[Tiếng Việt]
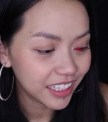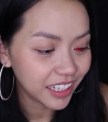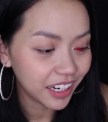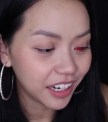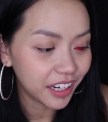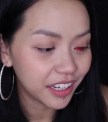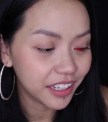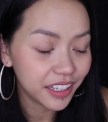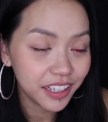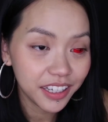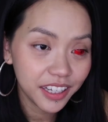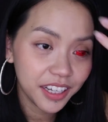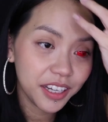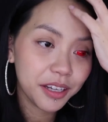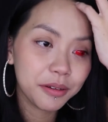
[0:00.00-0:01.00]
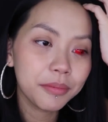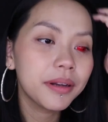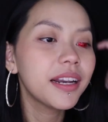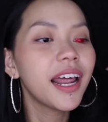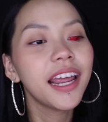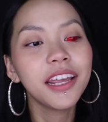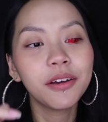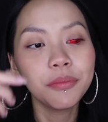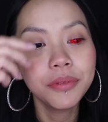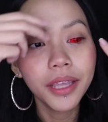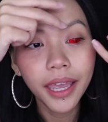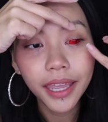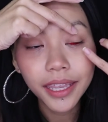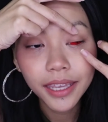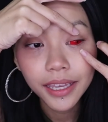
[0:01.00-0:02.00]
Rồi Bên đây cũng
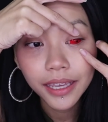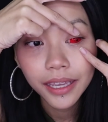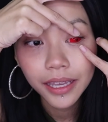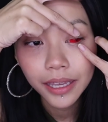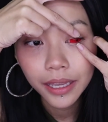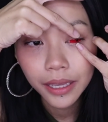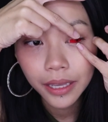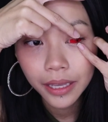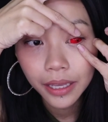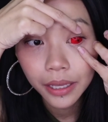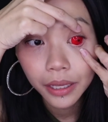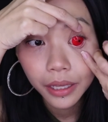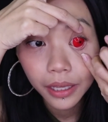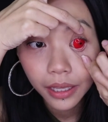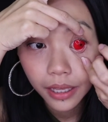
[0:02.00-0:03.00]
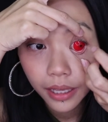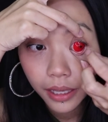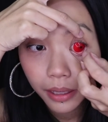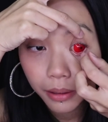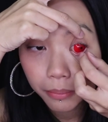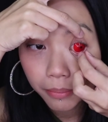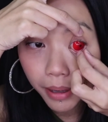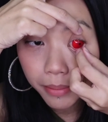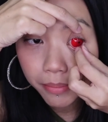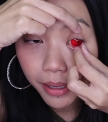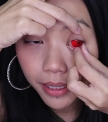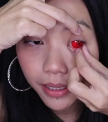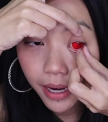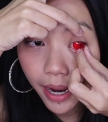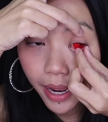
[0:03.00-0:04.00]
vậy Banh
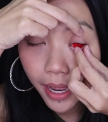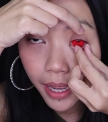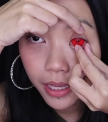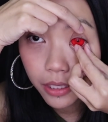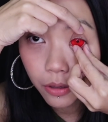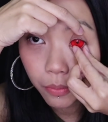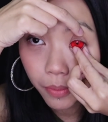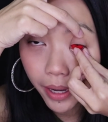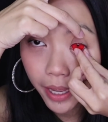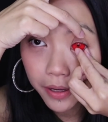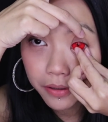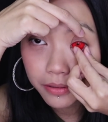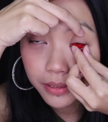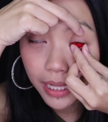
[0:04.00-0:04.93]
mắt ra Dùng hai ngón